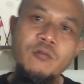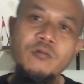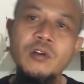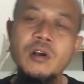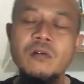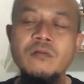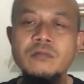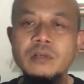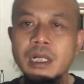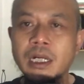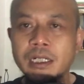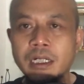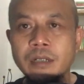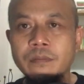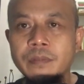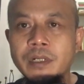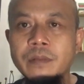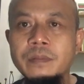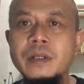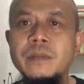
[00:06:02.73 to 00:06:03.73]
undang-undang
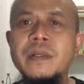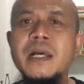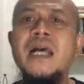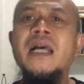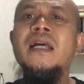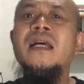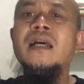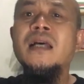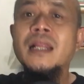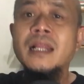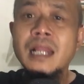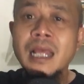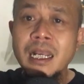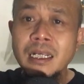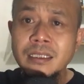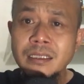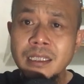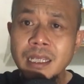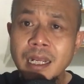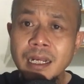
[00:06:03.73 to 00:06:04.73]
dan bla bla bla,
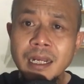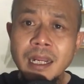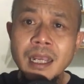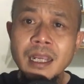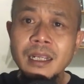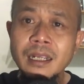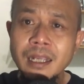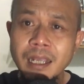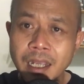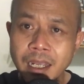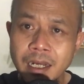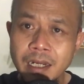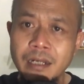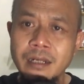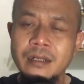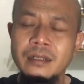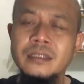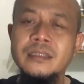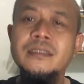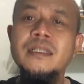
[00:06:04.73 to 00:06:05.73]
laksanakan,
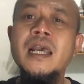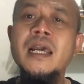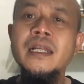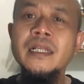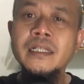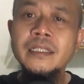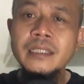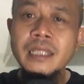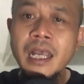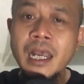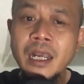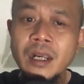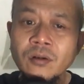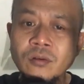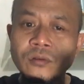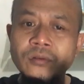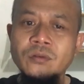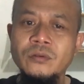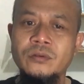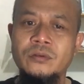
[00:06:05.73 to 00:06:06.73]
cari
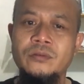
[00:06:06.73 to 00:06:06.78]
tahu.